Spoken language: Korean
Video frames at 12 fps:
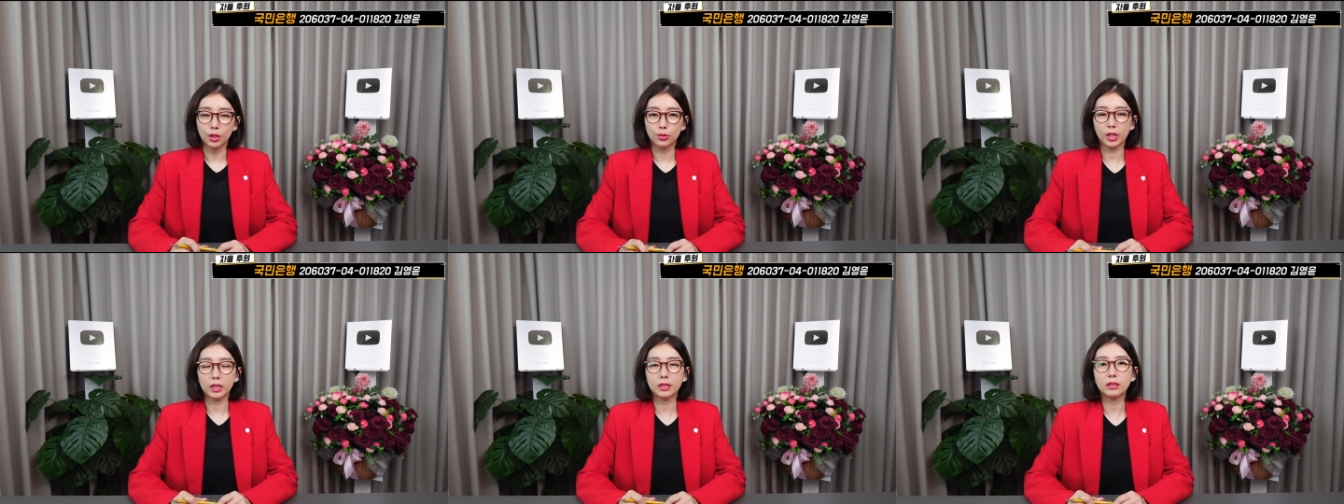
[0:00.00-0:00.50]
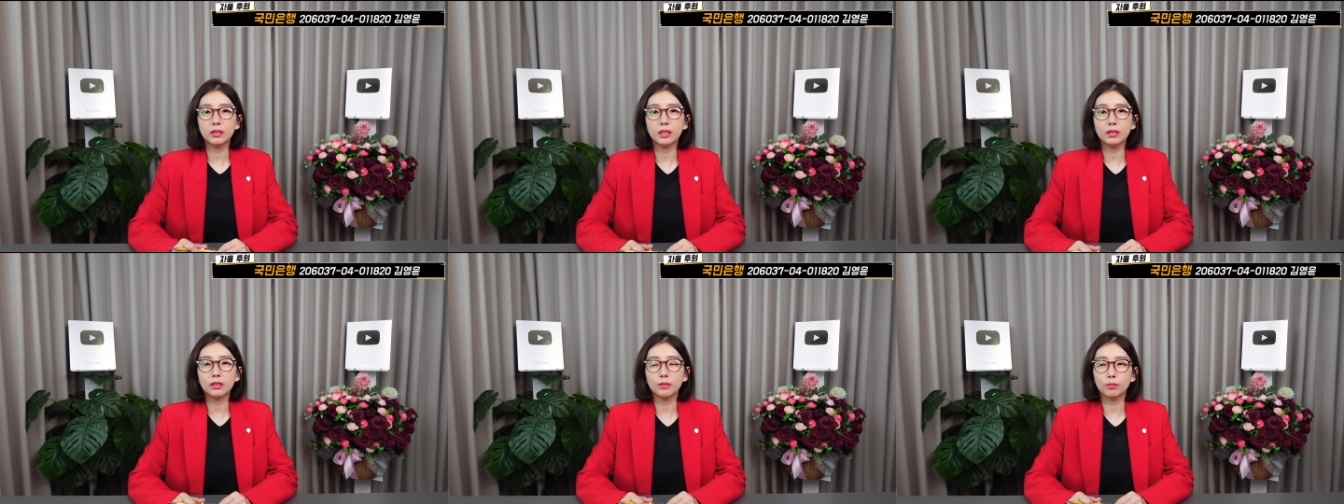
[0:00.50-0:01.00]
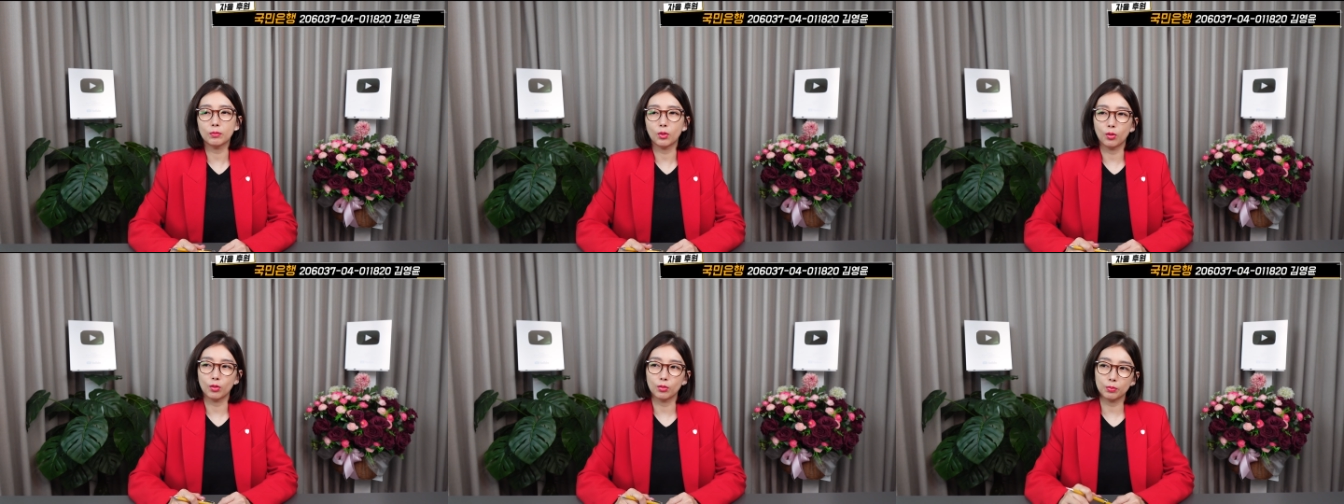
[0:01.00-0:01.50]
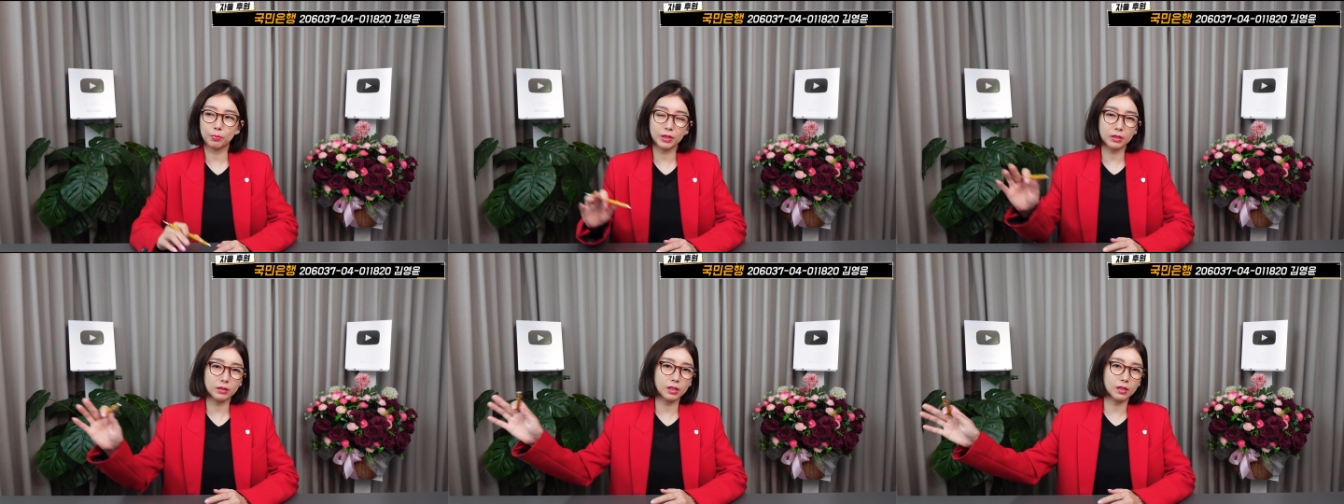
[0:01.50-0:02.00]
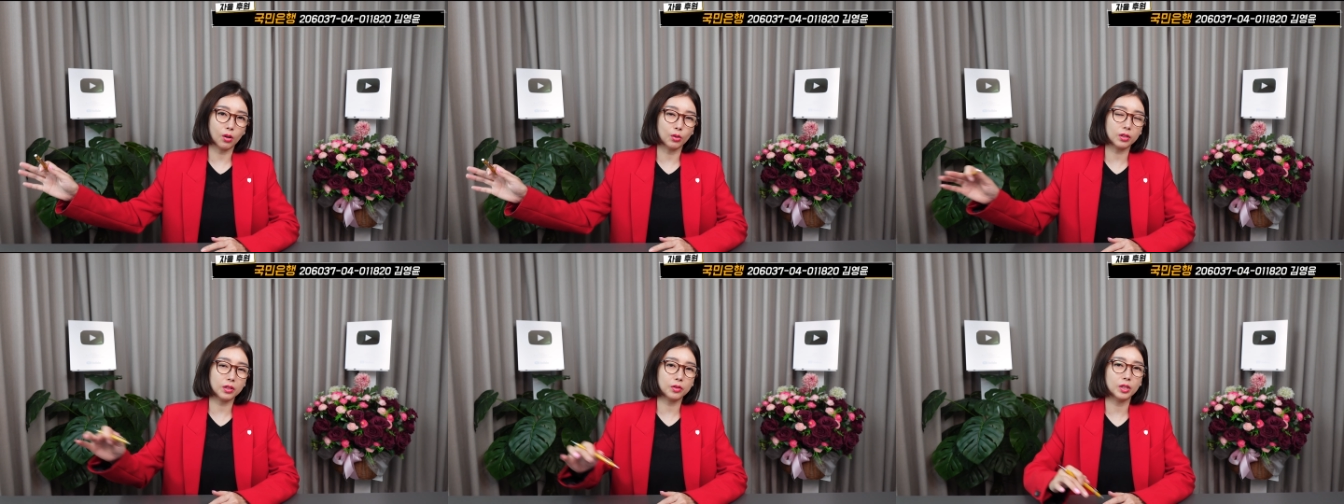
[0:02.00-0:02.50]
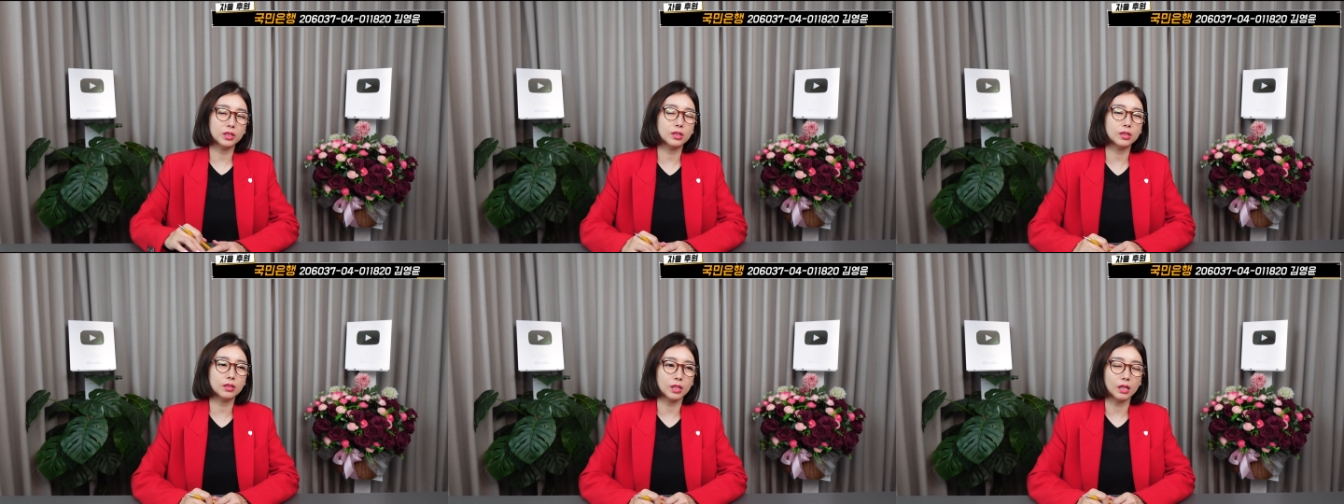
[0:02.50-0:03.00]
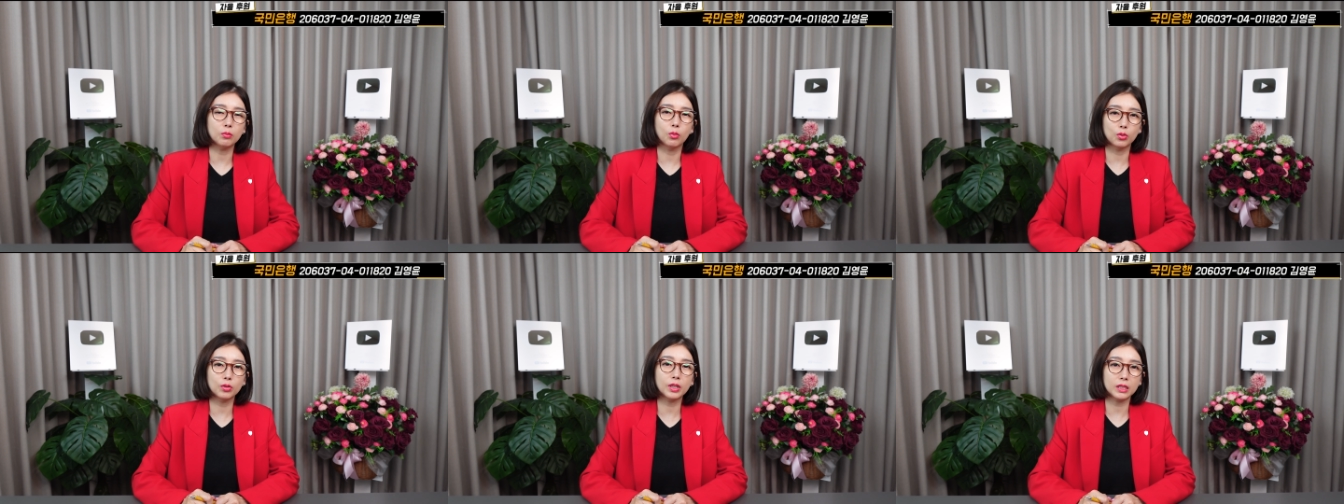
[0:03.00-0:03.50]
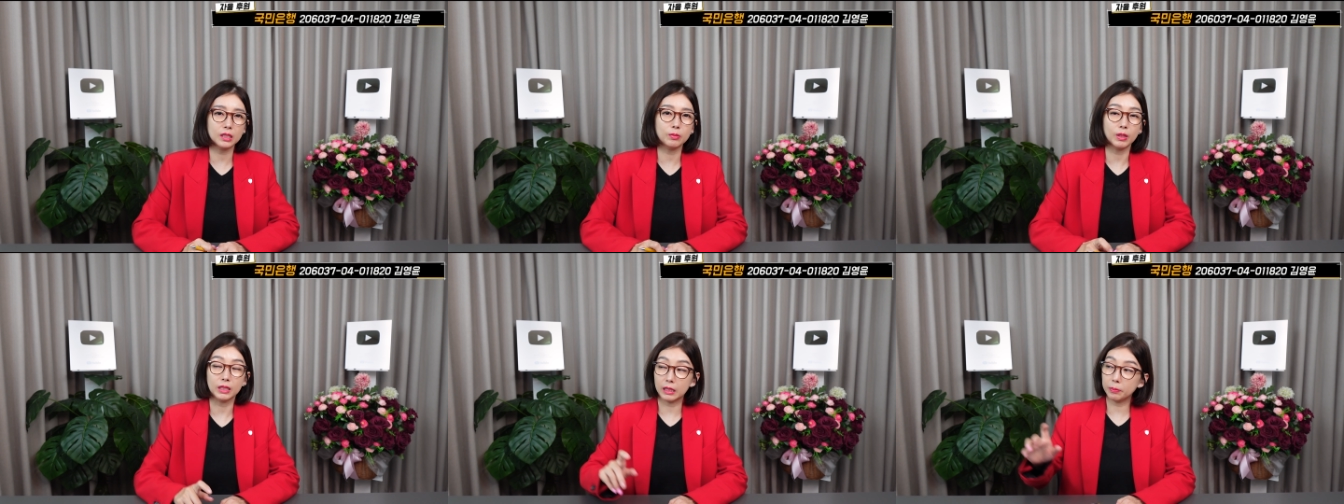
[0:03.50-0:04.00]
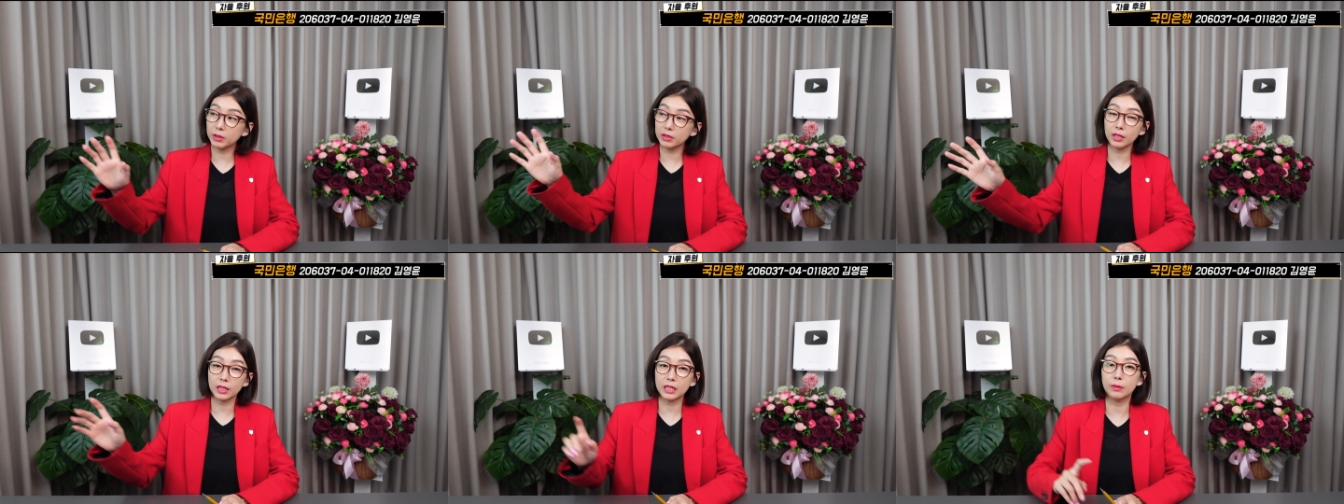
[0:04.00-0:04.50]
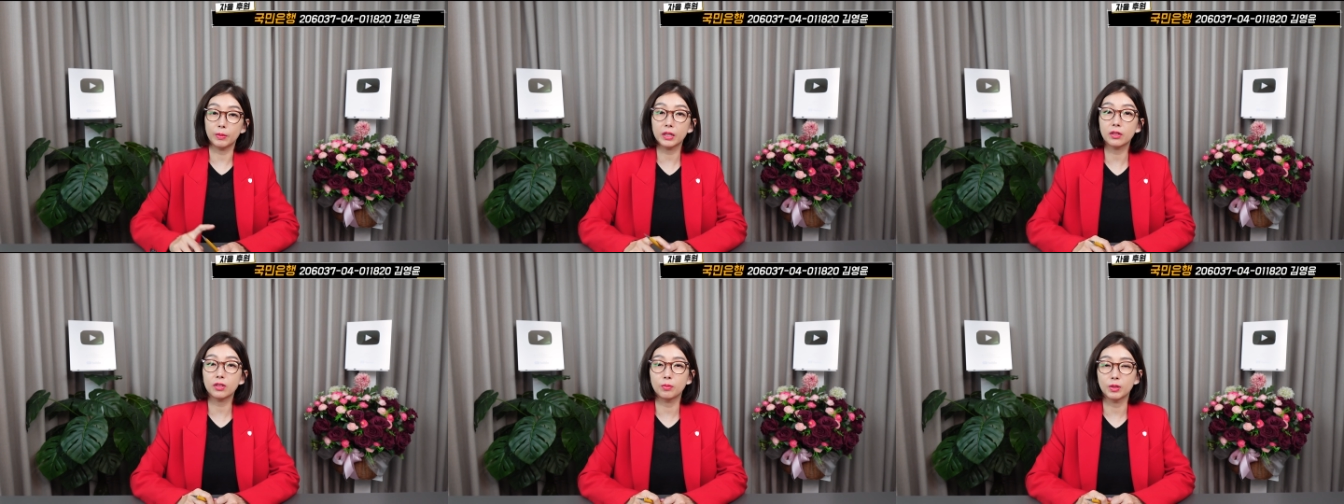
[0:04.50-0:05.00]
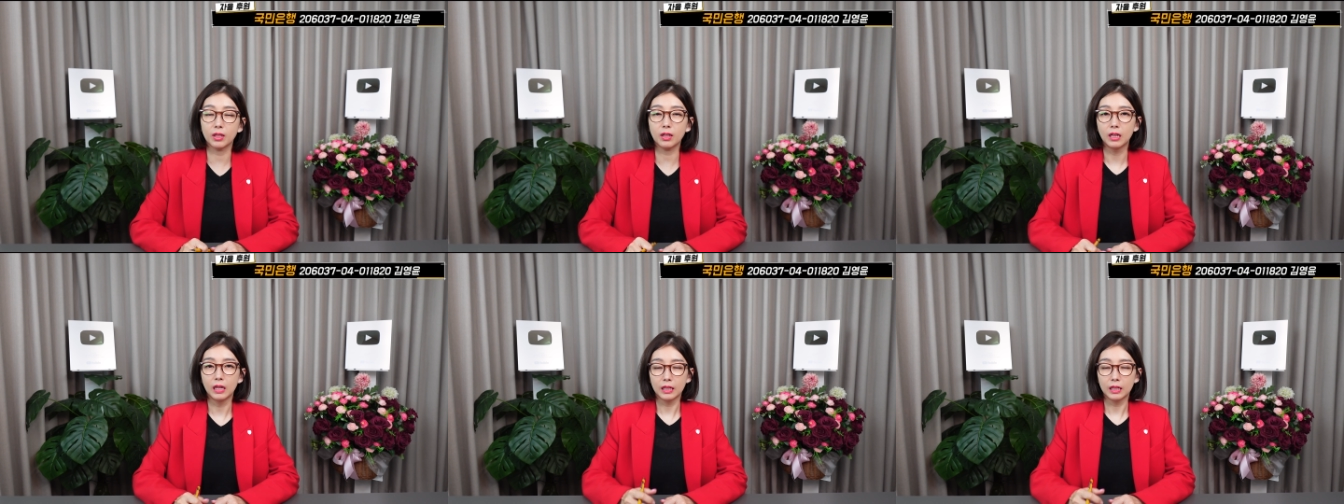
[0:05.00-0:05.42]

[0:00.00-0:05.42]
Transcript: 최근에는 뭐 피의자가 어떻게 될지 잘 모르겠지만 그러니까 피의자가 김혜경입니다.